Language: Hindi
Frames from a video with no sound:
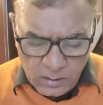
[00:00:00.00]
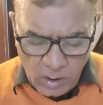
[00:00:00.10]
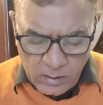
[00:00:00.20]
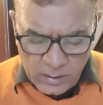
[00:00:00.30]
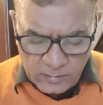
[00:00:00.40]

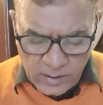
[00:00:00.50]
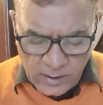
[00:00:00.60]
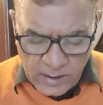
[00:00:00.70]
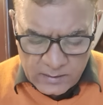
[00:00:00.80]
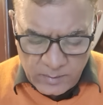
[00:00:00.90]
कांग्रेस के
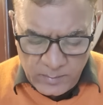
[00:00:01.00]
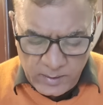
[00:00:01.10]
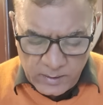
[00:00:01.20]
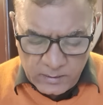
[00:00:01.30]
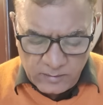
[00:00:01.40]
खाते में
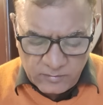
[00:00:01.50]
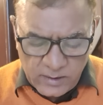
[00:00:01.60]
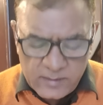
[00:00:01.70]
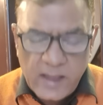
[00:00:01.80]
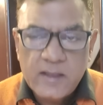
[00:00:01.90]
21
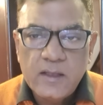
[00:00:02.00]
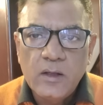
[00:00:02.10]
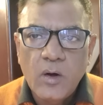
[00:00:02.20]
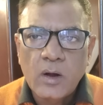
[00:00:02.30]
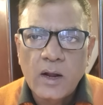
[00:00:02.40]
चली
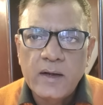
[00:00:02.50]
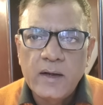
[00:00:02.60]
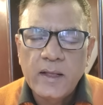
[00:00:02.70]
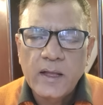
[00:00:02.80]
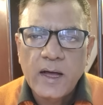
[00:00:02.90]
जाएंगी और
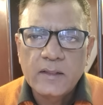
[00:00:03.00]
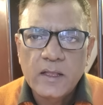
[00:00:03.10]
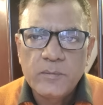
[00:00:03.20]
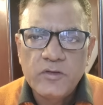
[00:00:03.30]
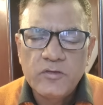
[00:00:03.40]
अन्य के
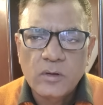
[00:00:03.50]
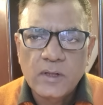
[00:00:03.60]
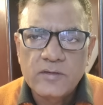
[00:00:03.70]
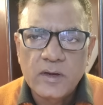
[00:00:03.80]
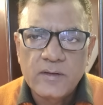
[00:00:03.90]
खाते में
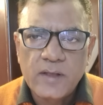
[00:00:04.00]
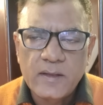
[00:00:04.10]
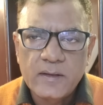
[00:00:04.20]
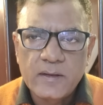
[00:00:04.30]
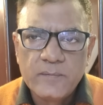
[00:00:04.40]
14 चली
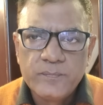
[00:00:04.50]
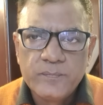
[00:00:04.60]
जाएंगी